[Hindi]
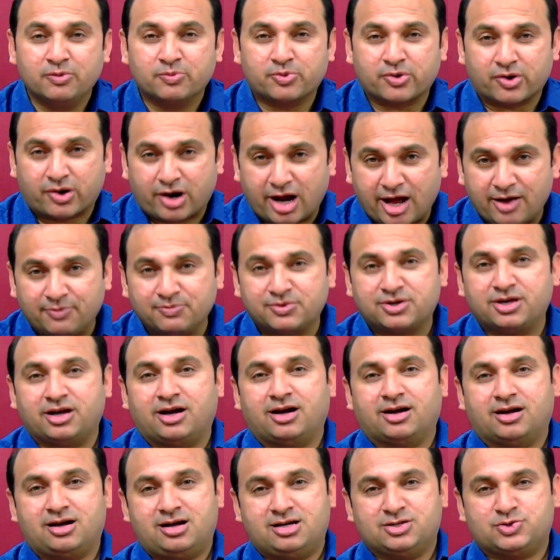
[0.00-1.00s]
प्रोग्राम के
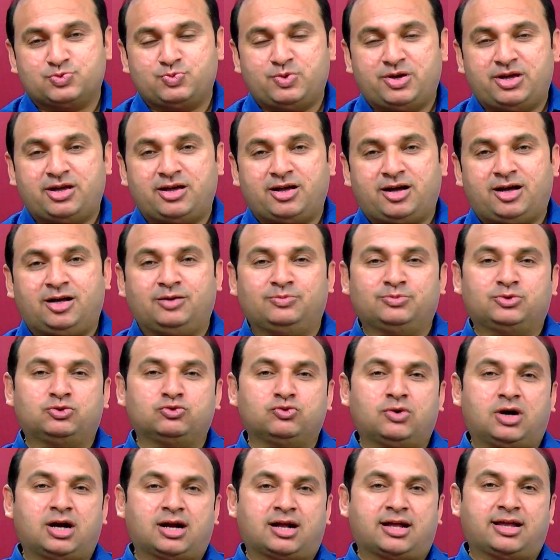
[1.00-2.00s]
आगाज़ में हम
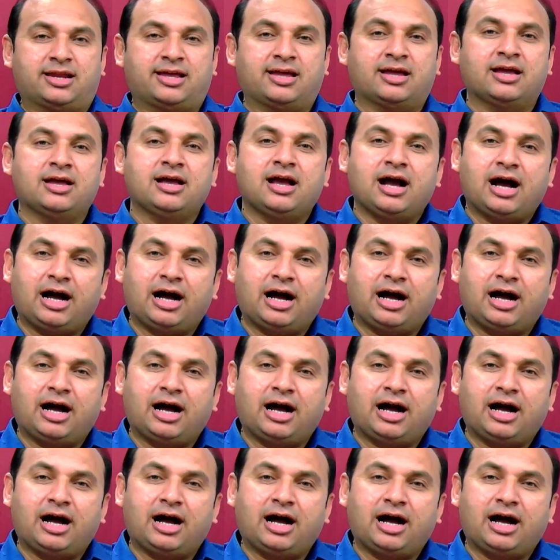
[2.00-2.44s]
दुआ करें